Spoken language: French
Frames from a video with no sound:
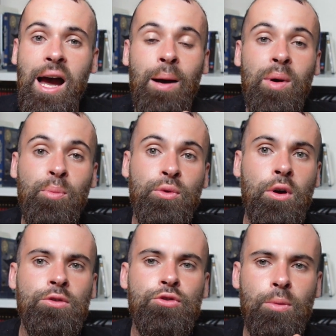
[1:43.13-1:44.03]
à ma plus
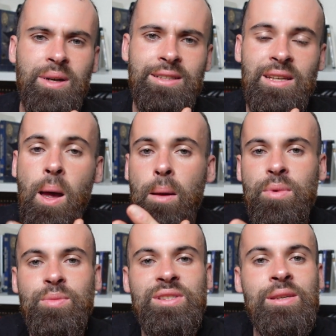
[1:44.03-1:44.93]
grande surprise,
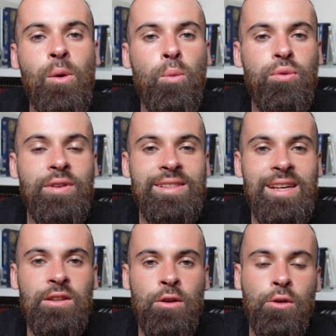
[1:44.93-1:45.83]
même si on pouvait
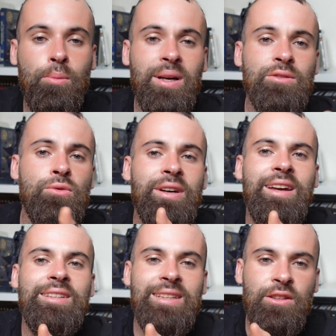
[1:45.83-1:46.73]
s'y attendre par son
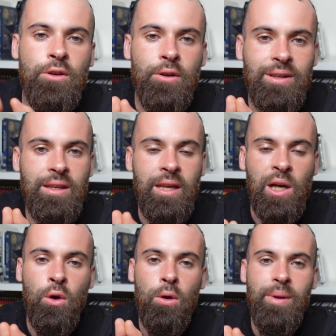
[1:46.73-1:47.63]
réalisateur qui est
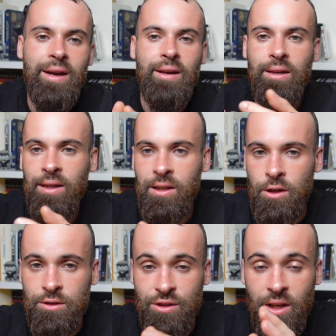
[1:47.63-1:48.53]
Robert
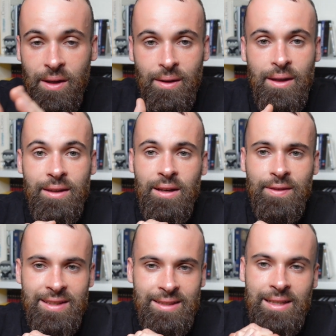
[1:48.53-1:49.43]
Eggers, qui
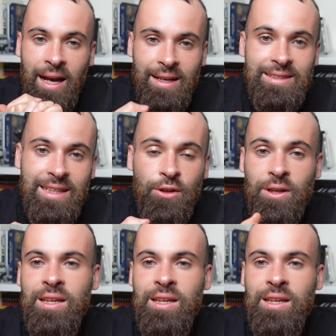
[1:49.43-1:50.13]
est un, réalisateur